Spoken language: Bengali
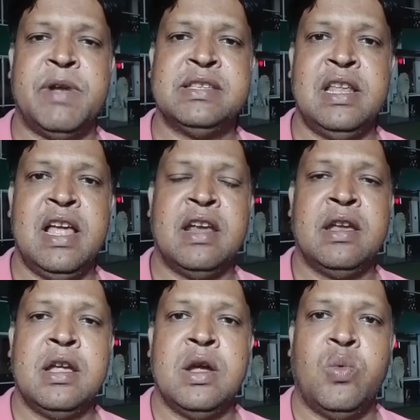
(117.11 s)
ব্রাজিলিয়ান
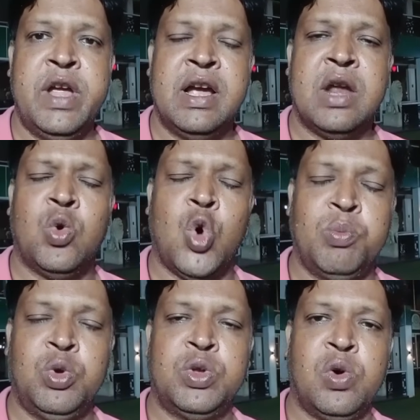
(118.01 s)
উইঙ্গার
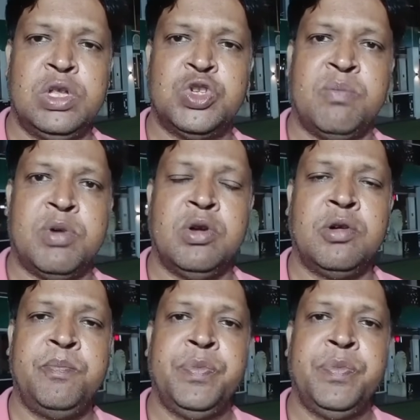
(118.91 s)
খুব দ্রুতগতি সম্পন্ন